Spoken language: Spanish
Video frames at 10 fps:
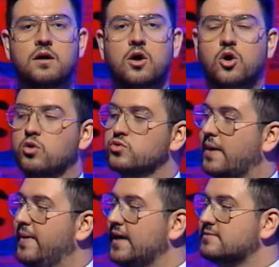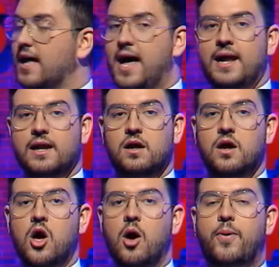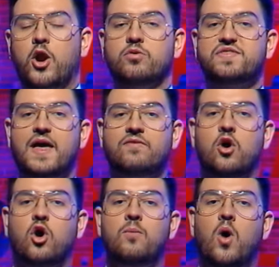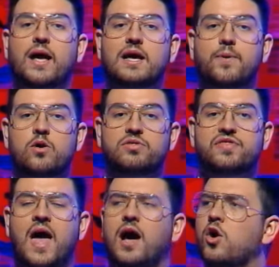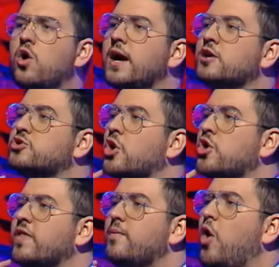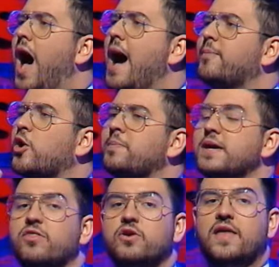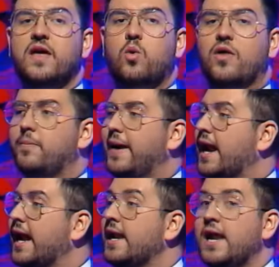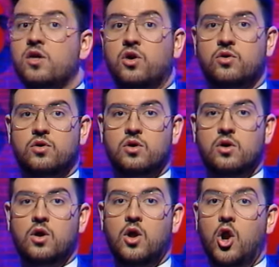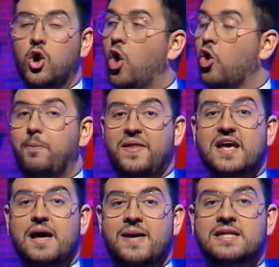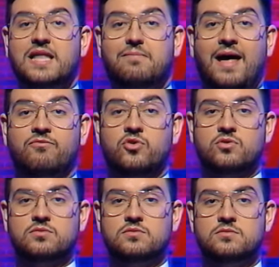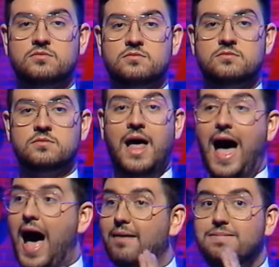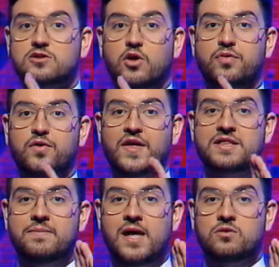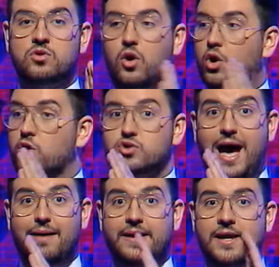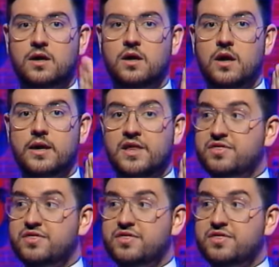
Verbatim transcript: con saber estar, pronunciando como hay que pronunciar, con el tono de voz apropiado y adecuado para que el niño, logopédicamente hablando, habla todos sus sentimientos, los abre, y en ese